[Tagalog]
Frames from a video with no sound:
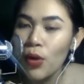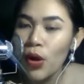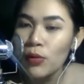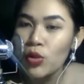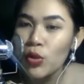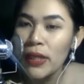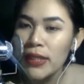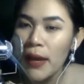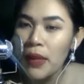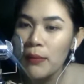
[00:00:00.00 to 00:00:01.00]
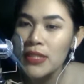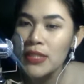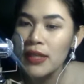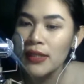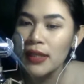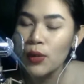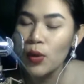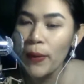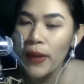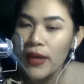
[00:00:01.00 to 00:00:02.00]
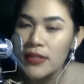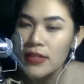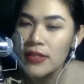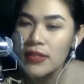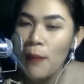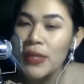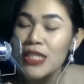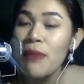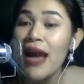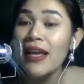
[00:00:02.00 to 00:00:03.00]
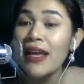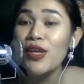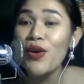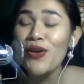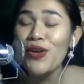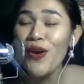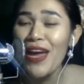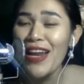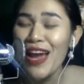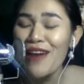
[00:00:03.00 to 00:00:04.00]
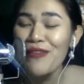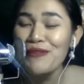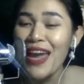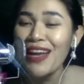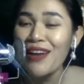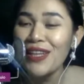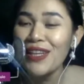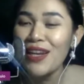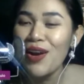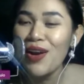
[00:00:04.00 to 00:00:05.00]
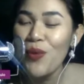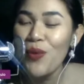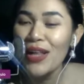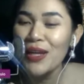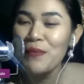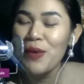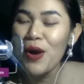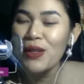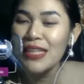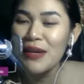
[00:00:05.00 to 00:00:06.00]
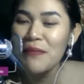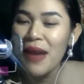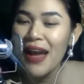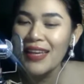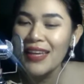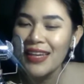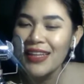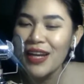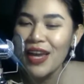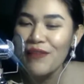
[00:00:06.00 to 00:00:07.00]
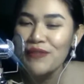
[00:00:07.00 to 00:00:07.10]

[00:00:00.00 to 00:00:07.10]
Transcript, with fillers: ako, mukhang dumadami, Miss Nanita Lopez, Miss Maggie Gyogyo, yan ang FFCI Cavite. Naku, welcome po, Tita Maggie ng